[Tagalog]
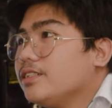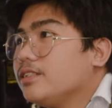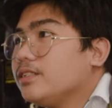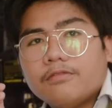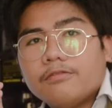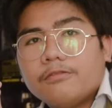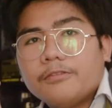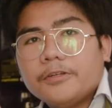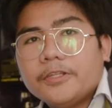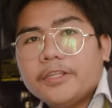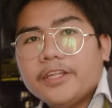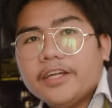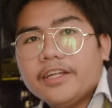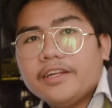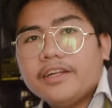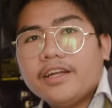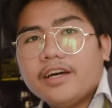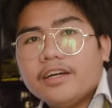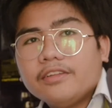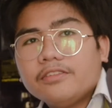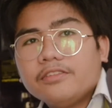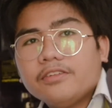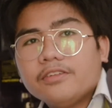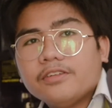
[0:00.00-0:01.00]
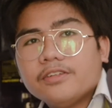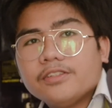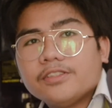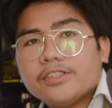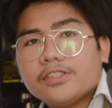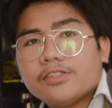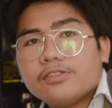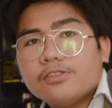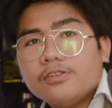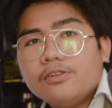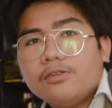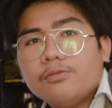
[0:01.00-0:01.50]
With another
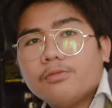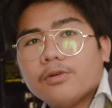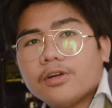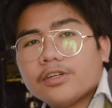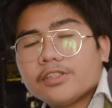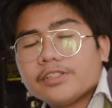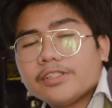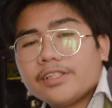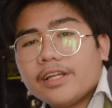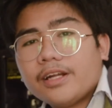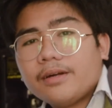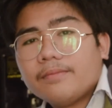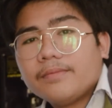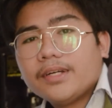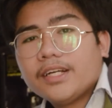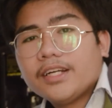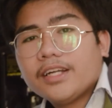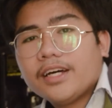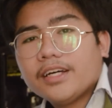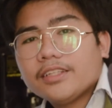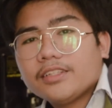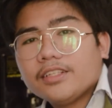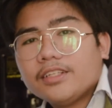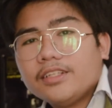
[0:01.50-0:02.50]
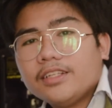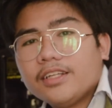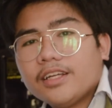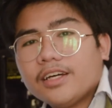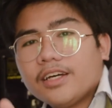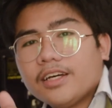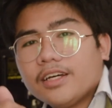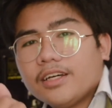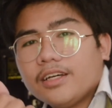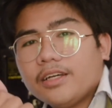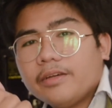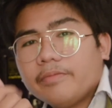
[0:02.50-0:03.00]
school words na naman natin
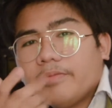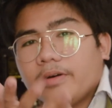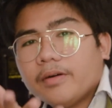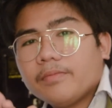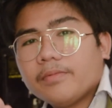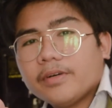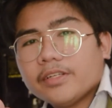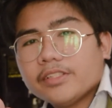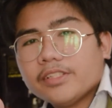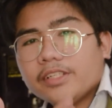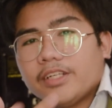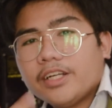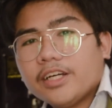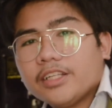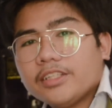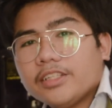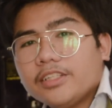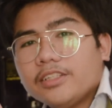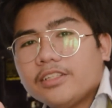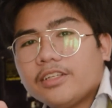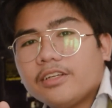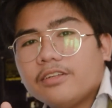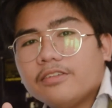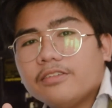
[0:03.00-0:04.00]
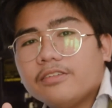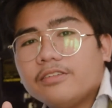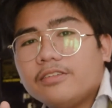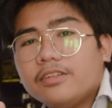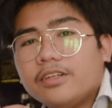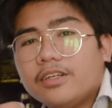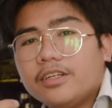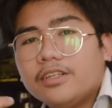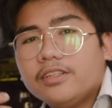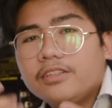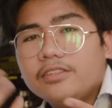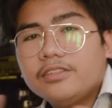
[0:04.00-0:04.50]
na ipapasa natin yun
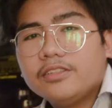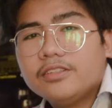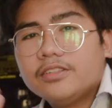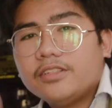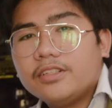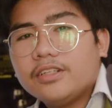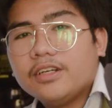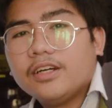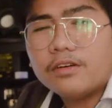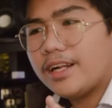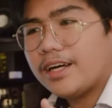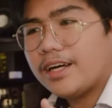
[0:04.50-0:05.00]
and yun.